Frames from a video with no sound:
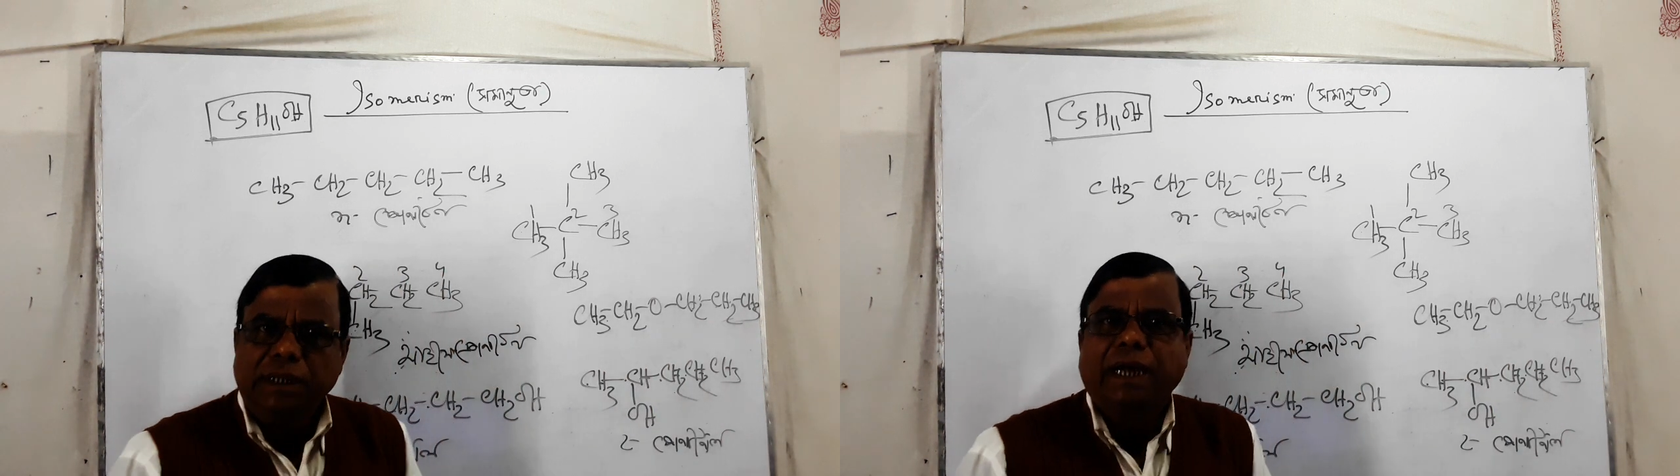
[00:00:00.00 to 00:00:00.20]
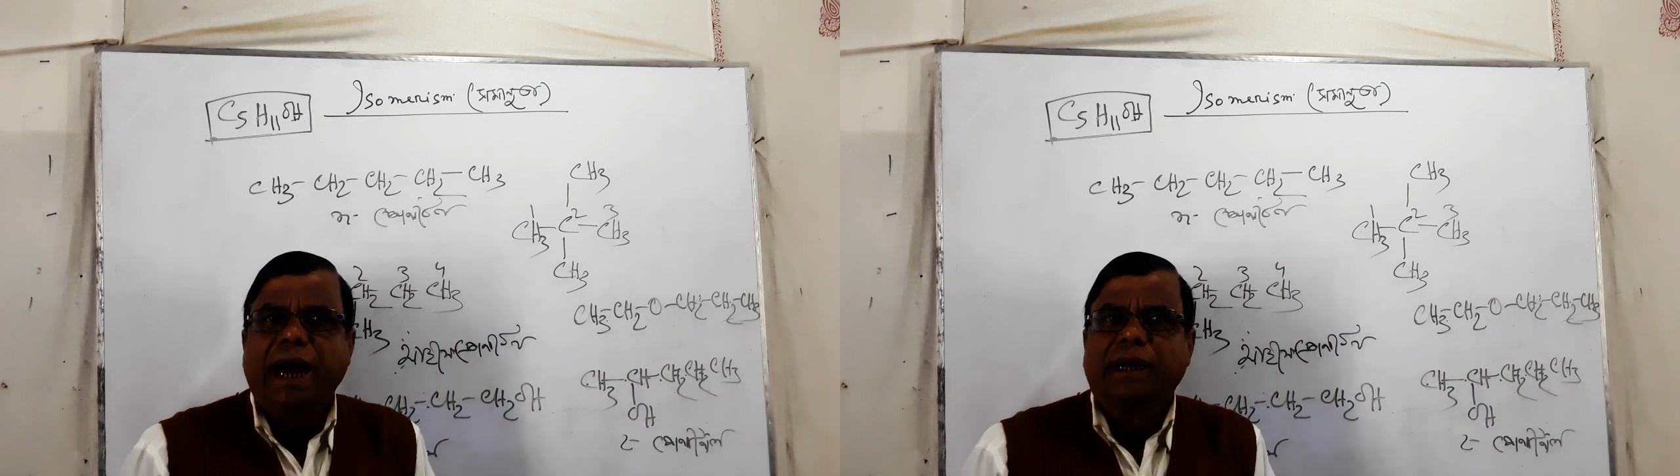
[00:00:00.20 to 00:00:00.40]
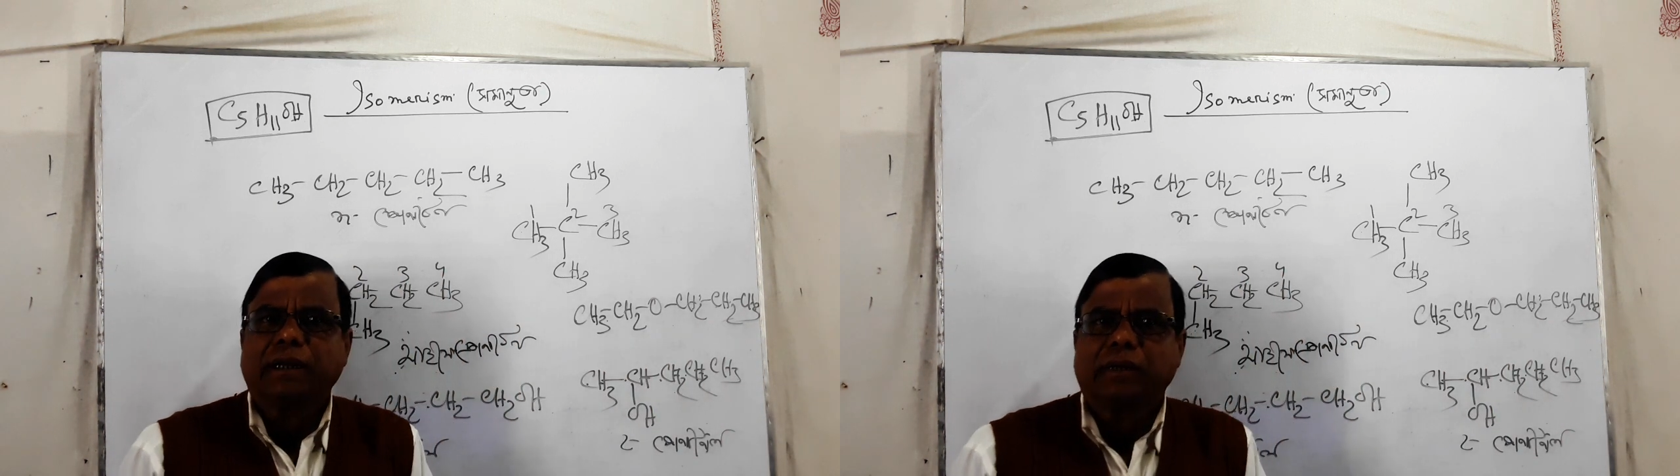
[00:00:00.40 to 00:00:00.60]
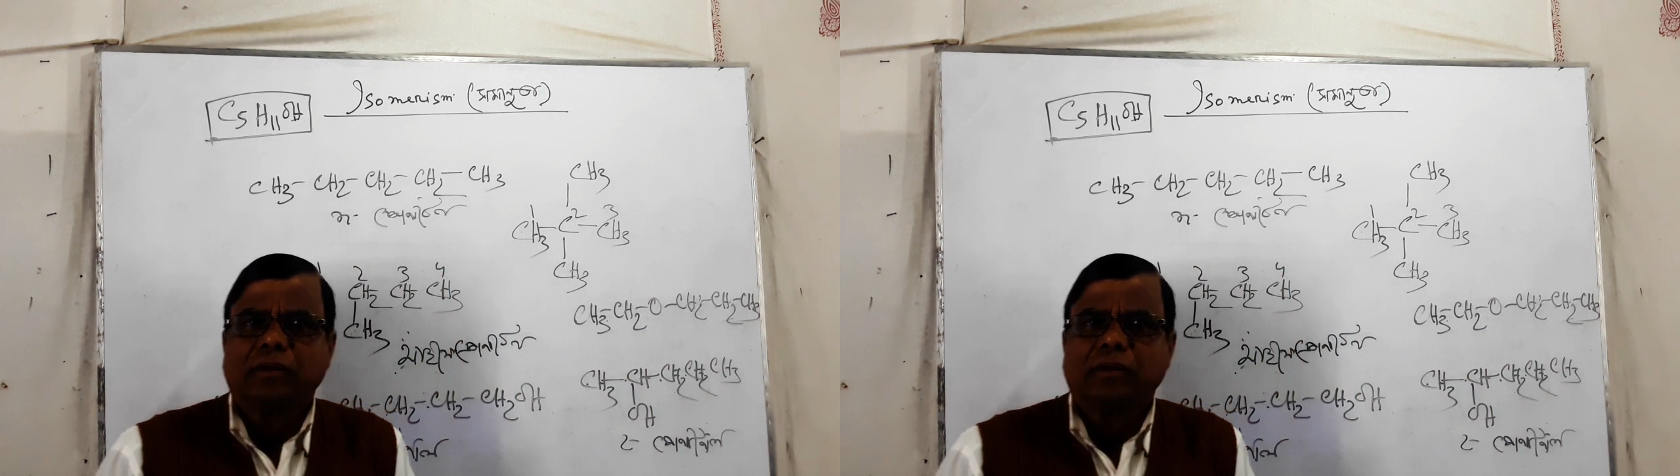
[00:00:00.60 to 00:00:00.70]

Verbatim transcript: ইথার